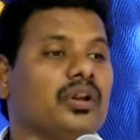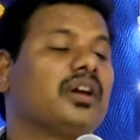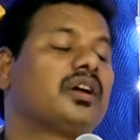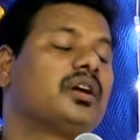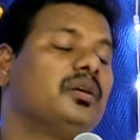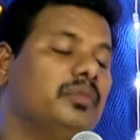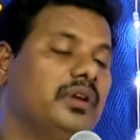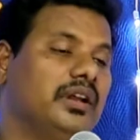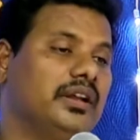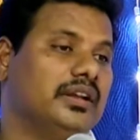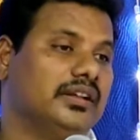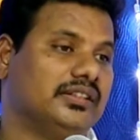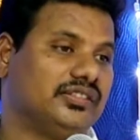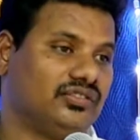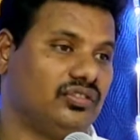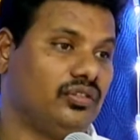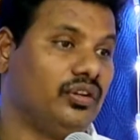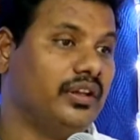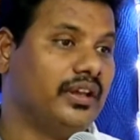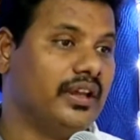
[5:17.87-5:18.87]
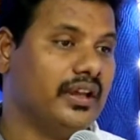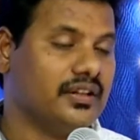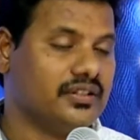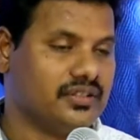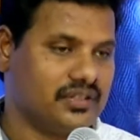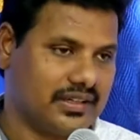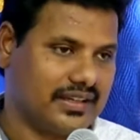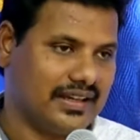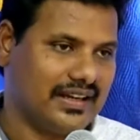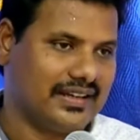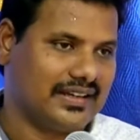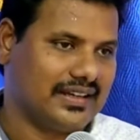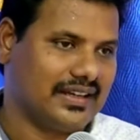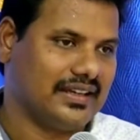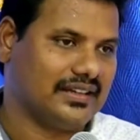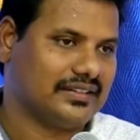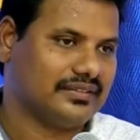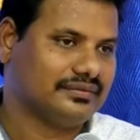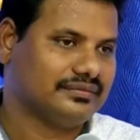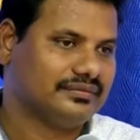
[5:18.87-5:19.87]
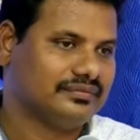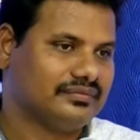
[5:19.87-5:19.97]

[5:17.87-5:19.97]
உனக்கும் என்ன ஸ்திரீயே என்று கேட்டார்